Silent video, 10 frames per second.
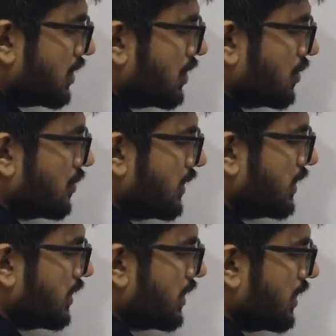क्यू ए
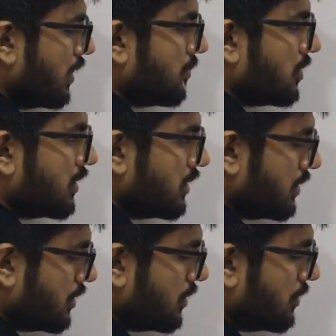अपॉन
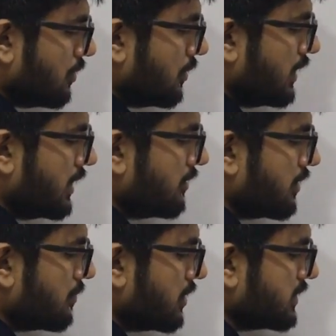ट्वेंटी
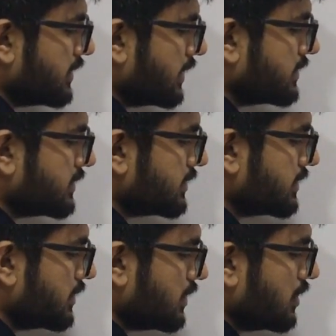वन प्लस एक्स
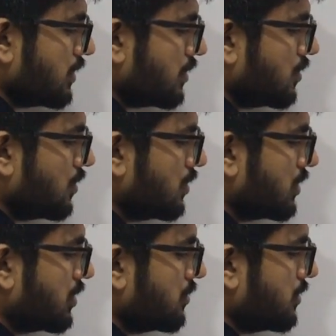होल
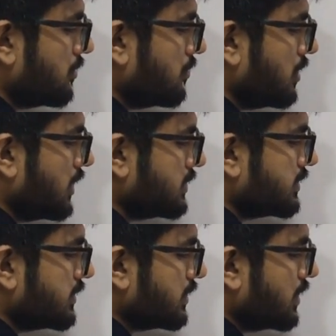क्यूब
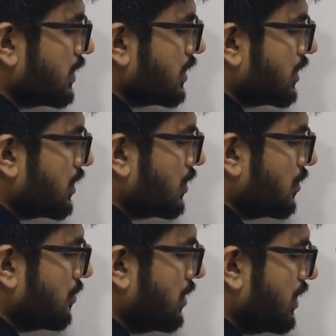प्लस
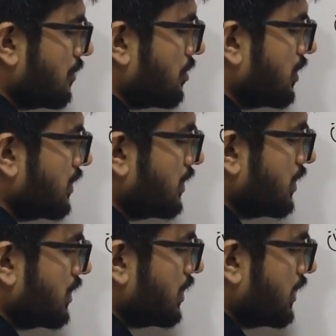क्यू बी अपॉन
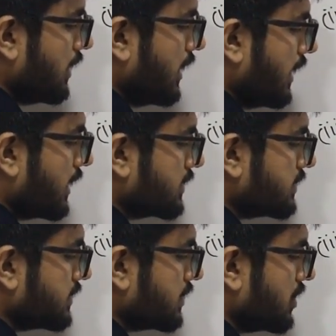
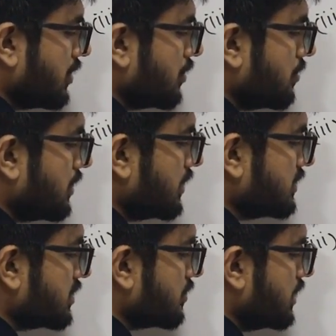एक्स क्यूब
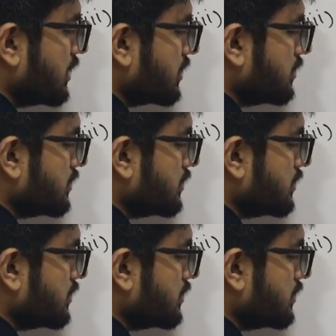इज इक्वल टू